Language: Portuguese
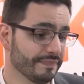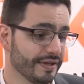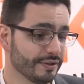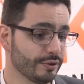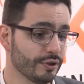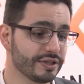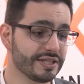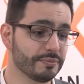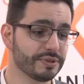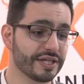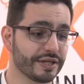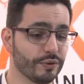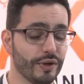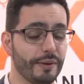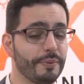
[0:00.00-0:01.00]
Então nós temos
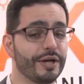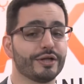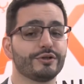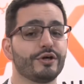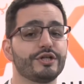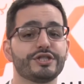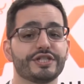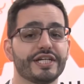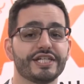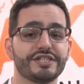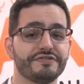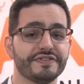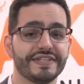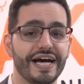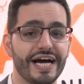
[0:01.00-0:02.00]
aqui um laboratório de
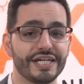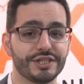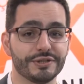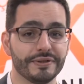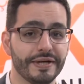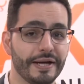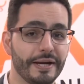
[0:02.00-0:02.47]
criatividade